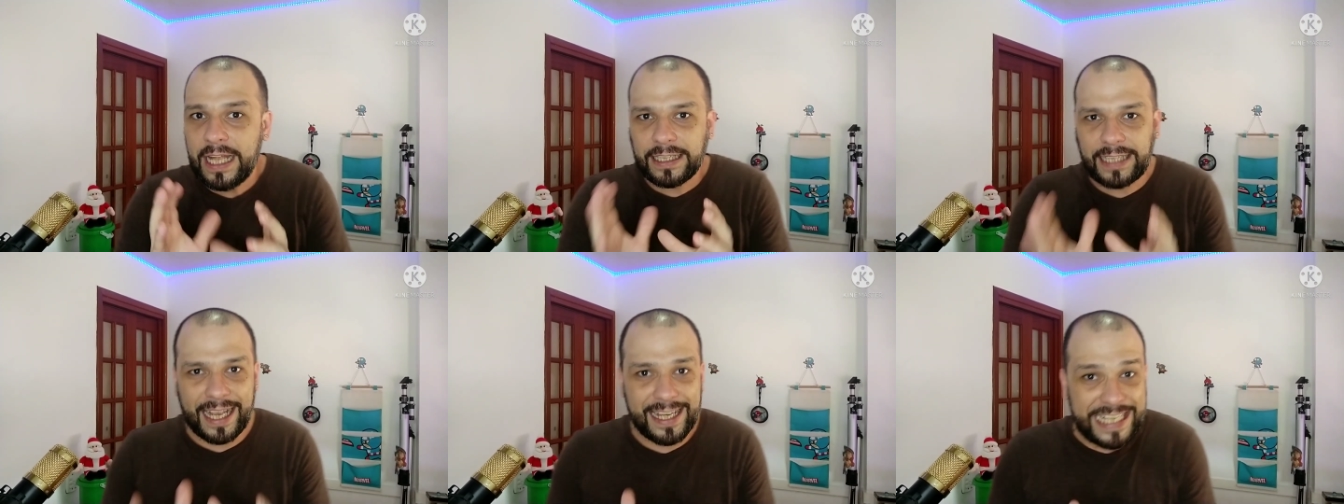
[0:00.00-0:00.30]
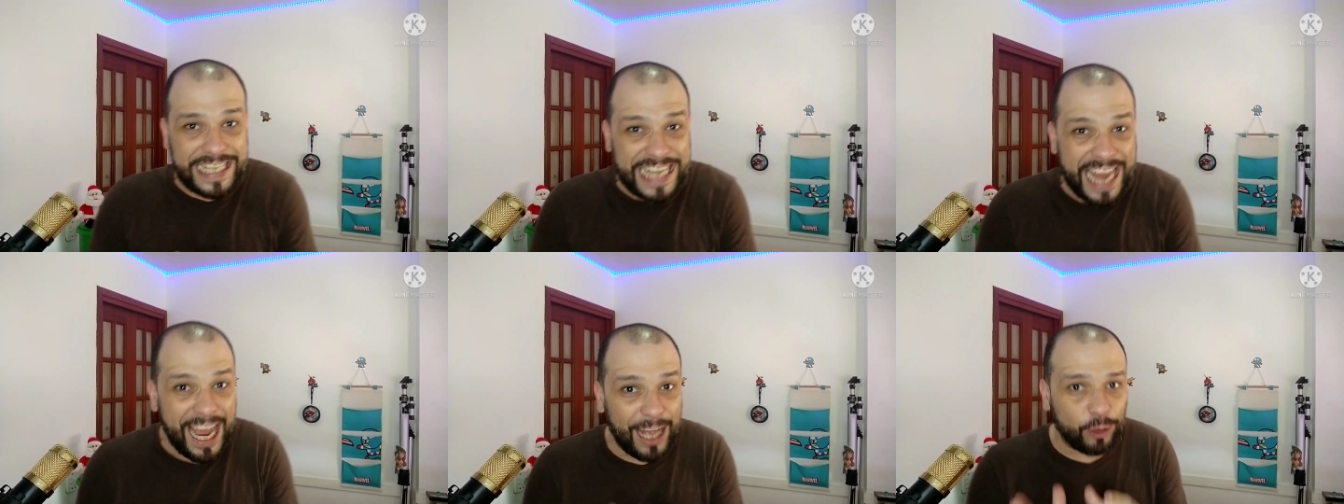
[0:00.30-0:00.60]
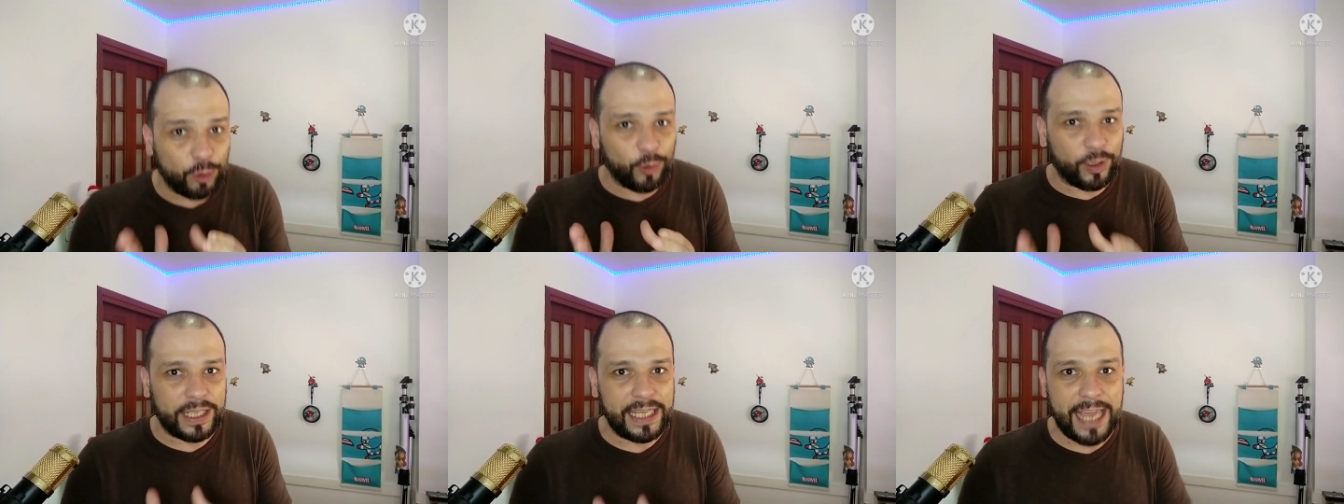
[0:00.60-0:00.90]
Tá
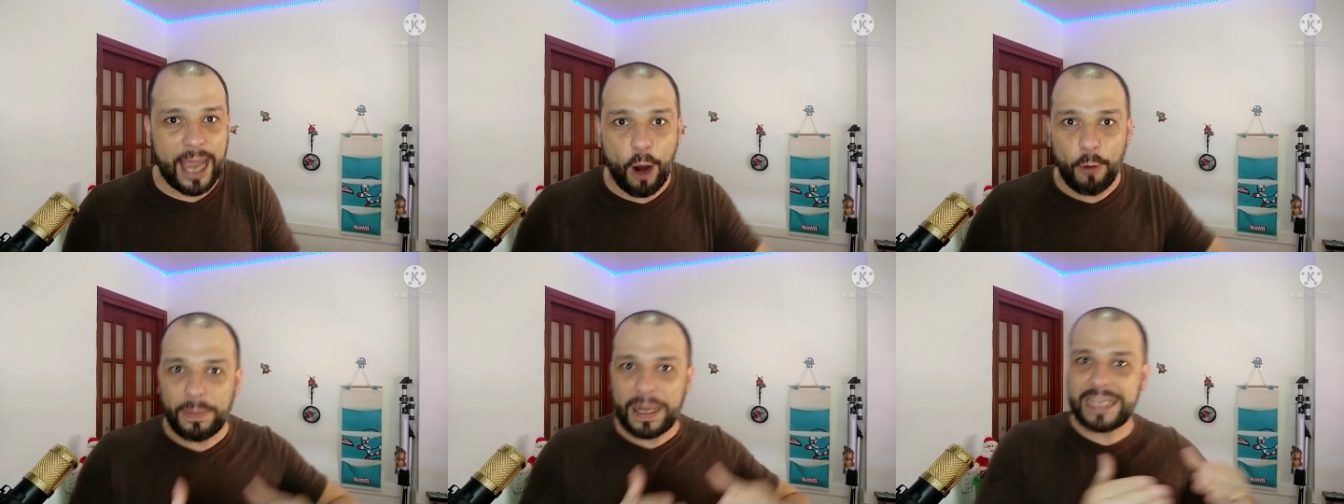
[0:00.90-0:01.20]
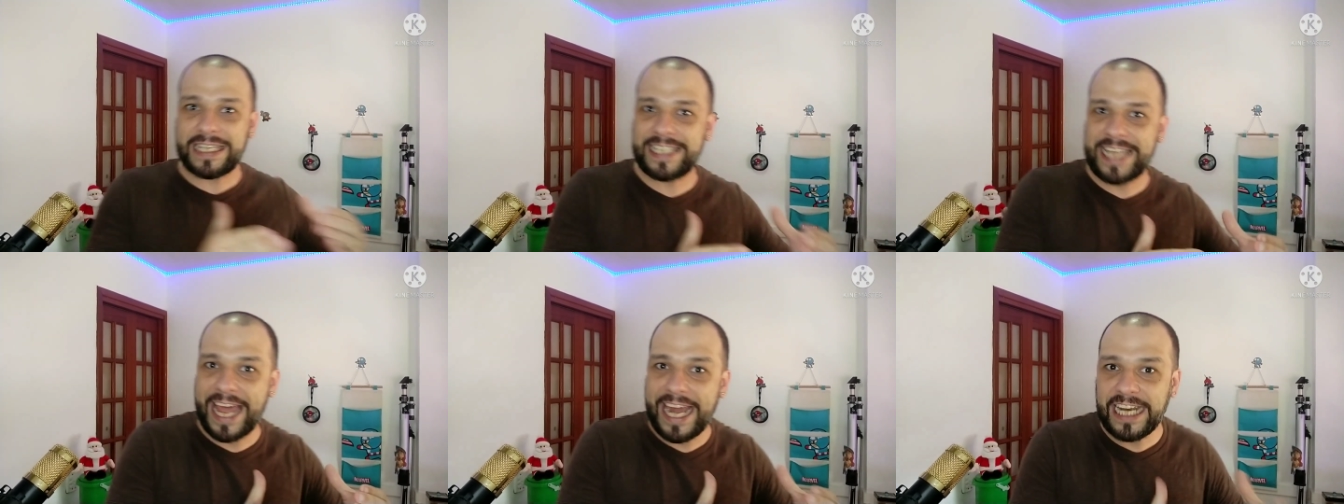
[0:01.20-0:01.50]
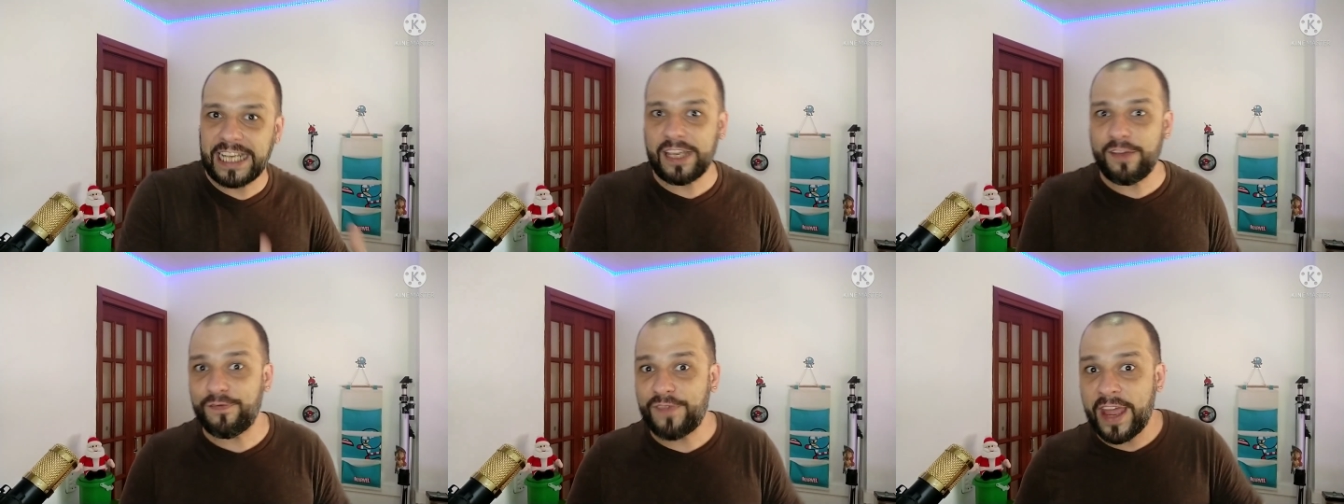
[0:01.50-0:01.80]
certo que é uma
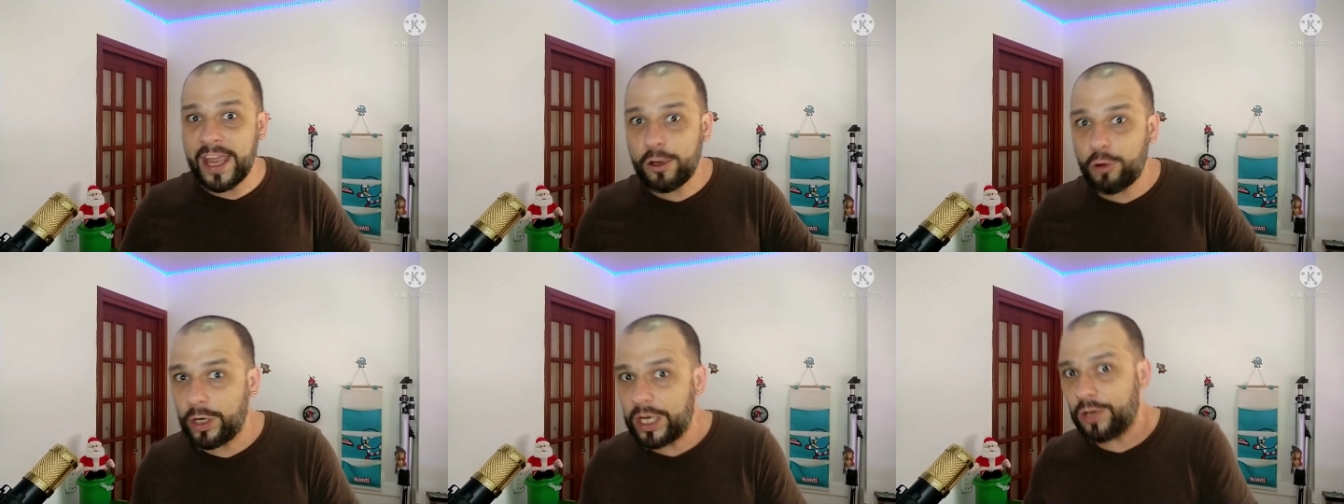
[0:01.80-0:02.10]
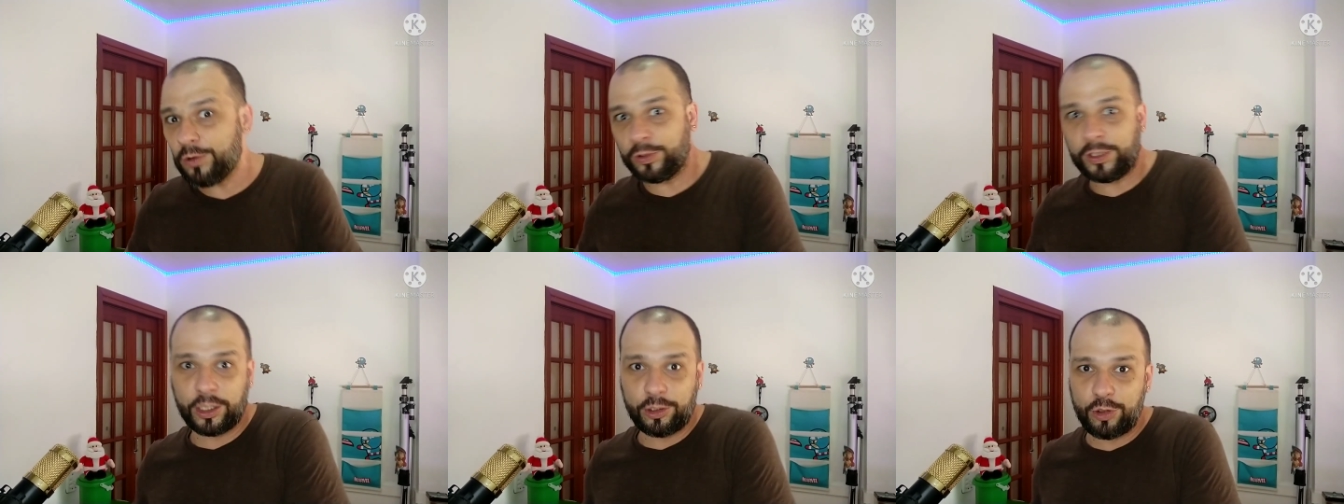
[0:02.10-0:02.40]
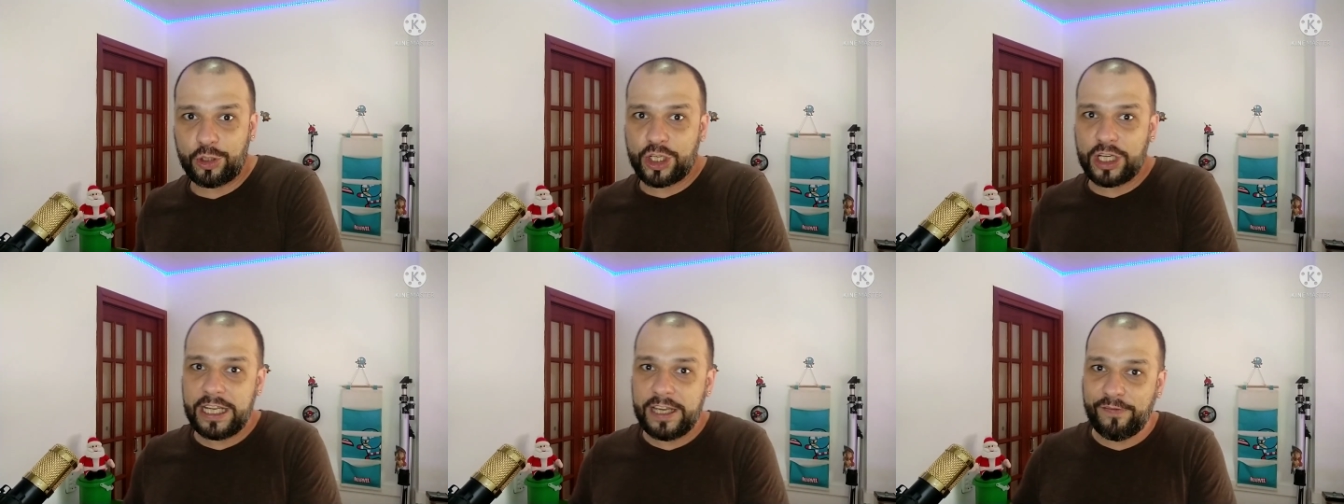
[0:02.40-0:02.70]
série que vem oriunda
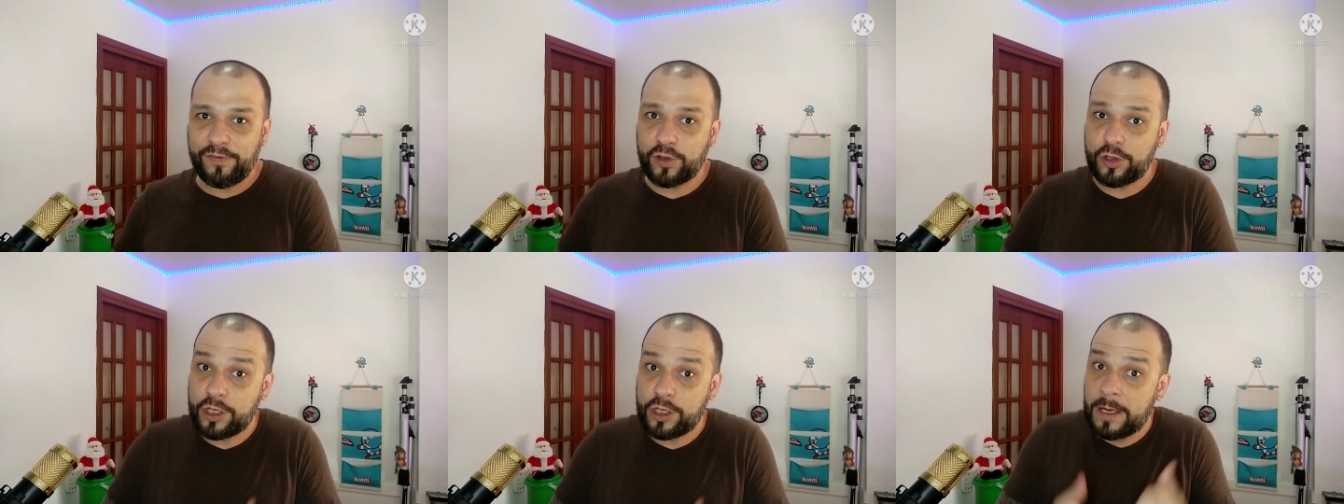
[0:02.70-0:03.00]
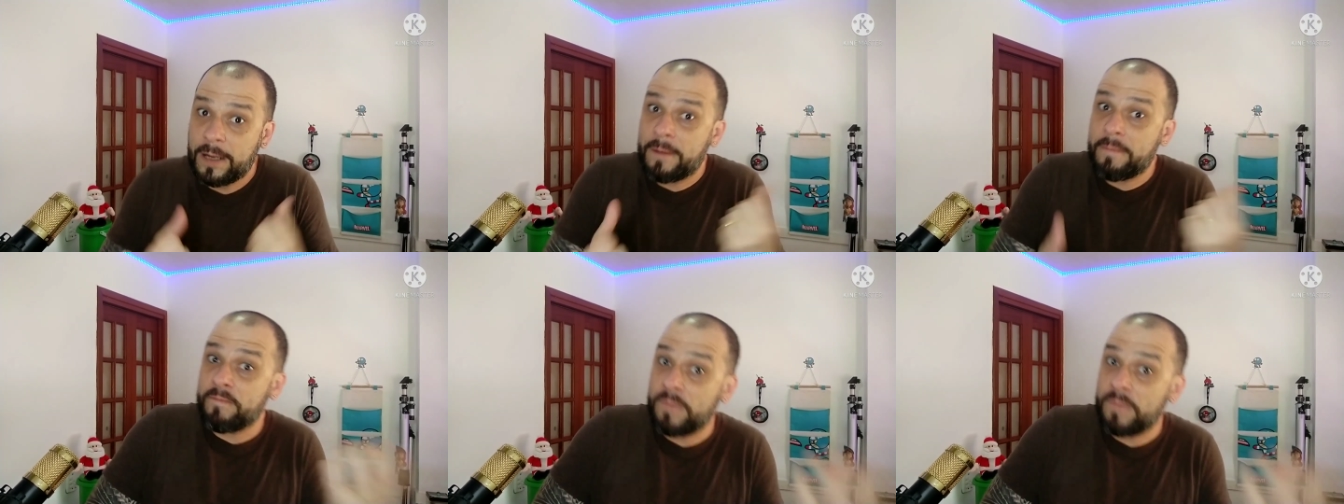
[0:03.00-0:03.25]
dos livros.